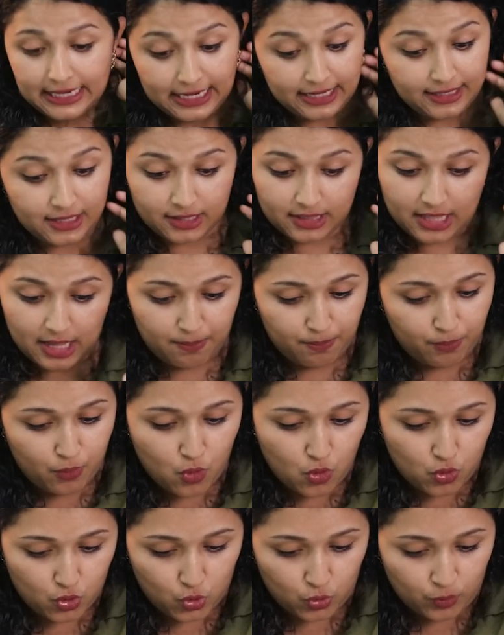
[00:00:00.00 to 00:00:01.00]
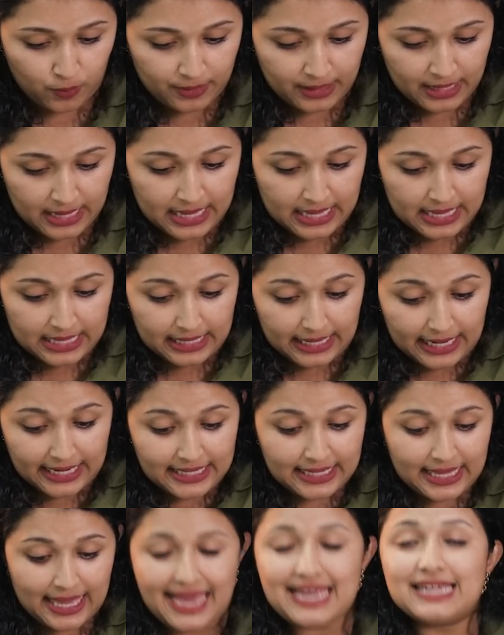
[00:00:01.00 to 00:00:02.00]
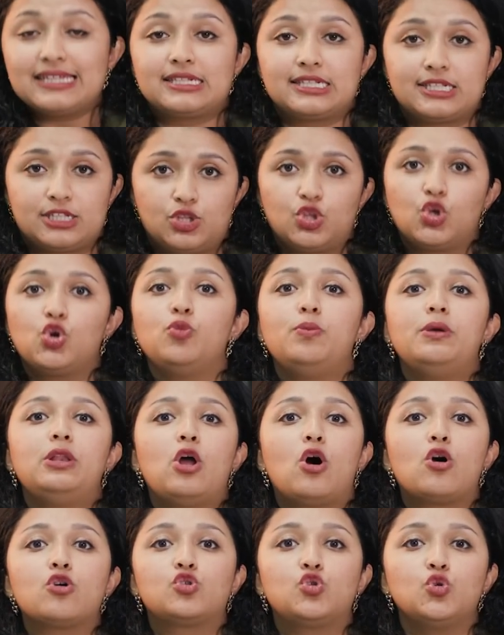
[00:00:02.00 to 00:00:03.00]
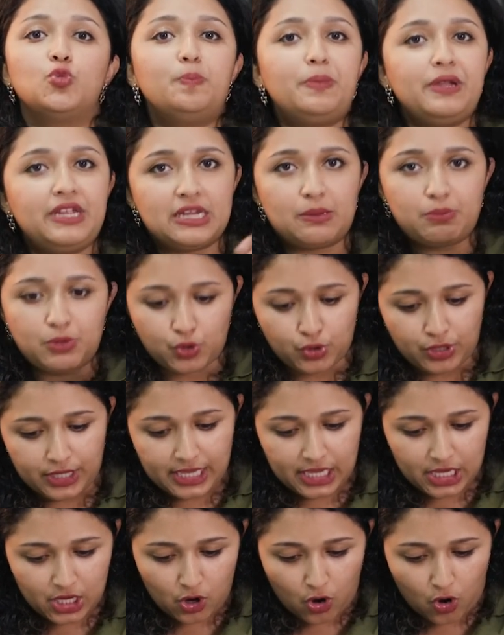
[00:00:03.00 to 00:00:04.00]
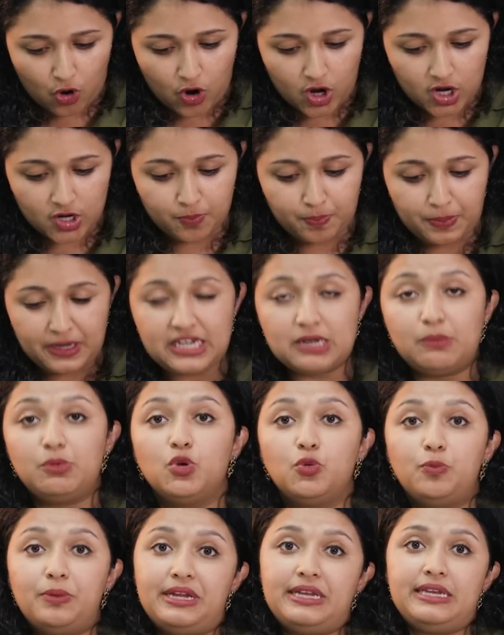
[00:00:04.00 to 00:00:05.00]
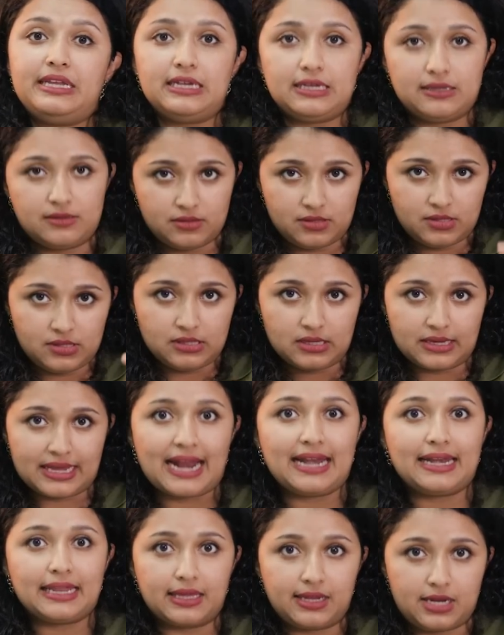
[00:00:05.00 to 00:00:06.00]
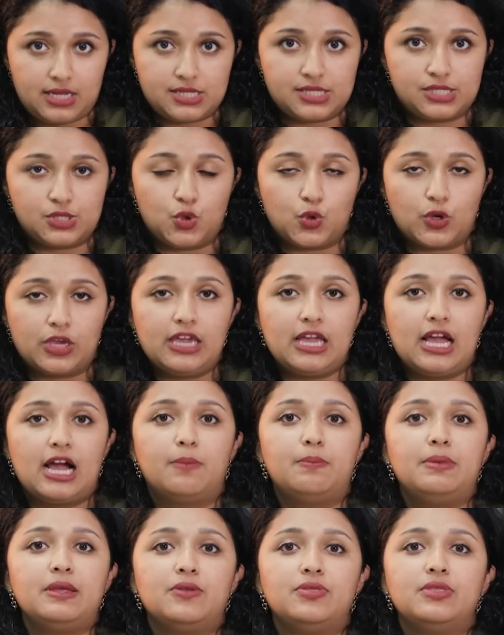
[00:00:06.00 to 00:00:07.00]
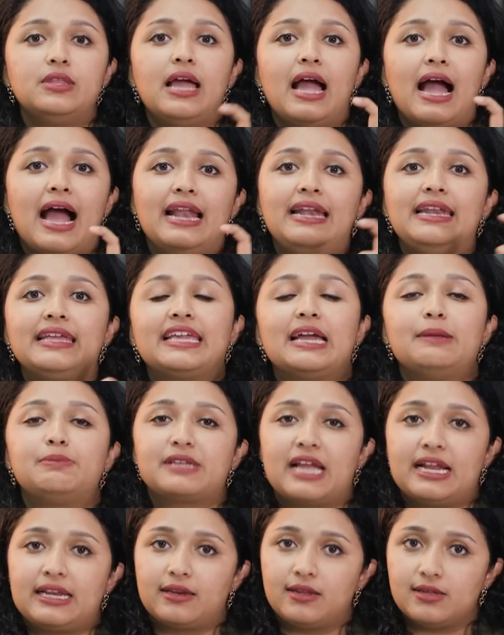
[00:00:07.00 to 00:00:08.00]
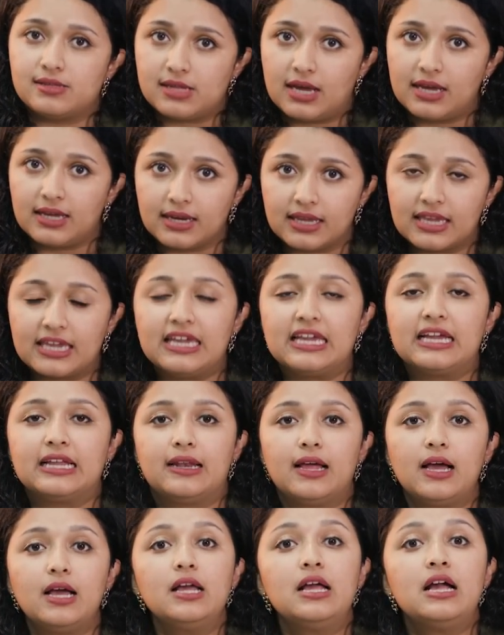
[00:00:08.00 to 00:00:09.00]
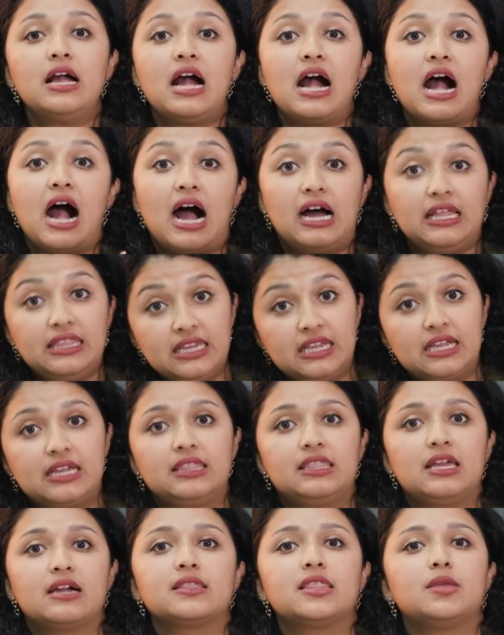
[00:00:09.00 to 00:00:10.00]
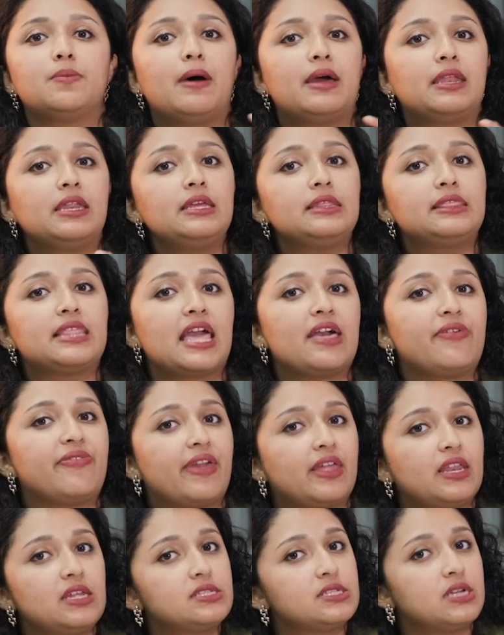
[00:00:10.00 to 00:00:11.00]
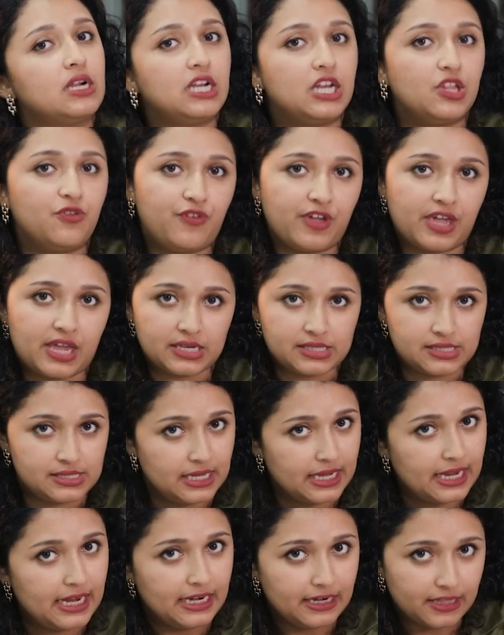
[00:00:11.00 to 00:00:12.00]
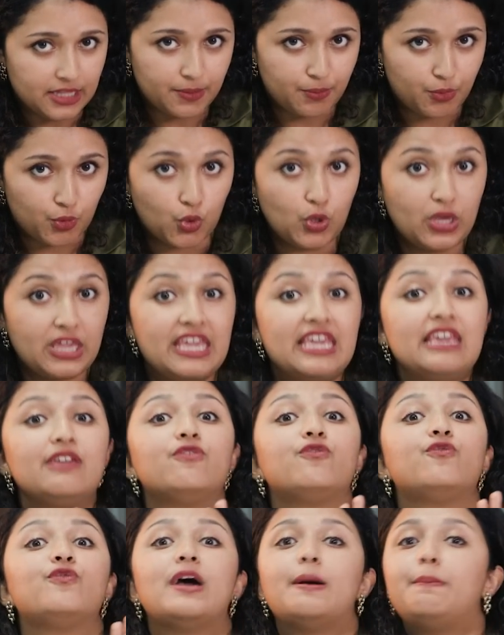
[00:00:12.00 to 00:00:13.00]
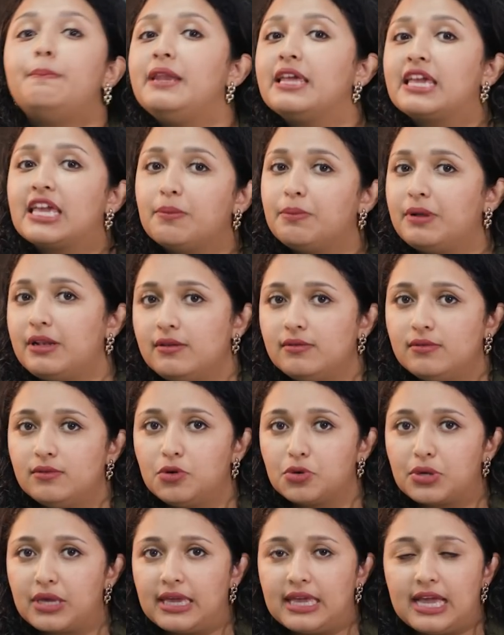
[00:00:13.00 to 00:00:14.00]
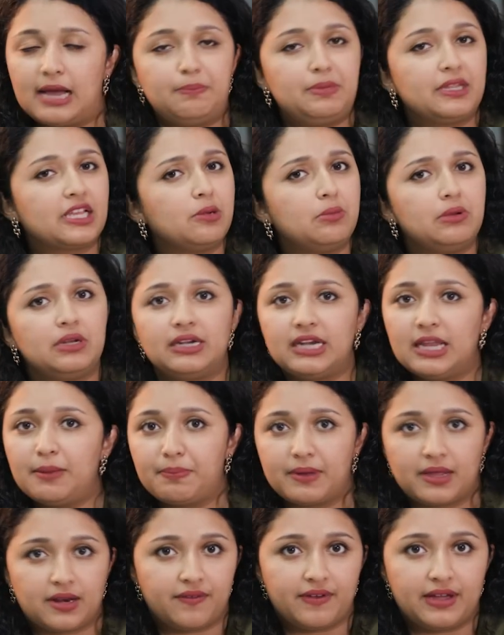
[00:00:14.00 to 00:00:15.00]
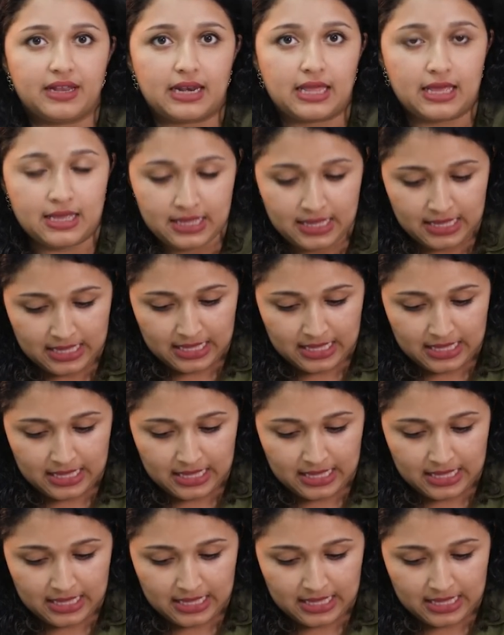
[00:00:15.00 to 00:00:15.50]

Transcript: எடுத்துகிட்டு தான் போகணும் இன்கேஸ் யூ பிலாங் டு to PWD or PWBD கேட்டகரிஸ் ஓகே அப்படி வந்து ஹேண்டிகேப்ட் கேட்டகரிஸ்லாம் இருக்கீங்கன்னா அதுக்கு தகுந்த மாதிரி தேவையான சர்டிஃபிகேட்ஸ் நீங்கள் எடுத்துகிட்டு போகணும் இஃப் அப்ளிகபிள் ஓகே அப்ளிகபிள்னா பரவாயில்ல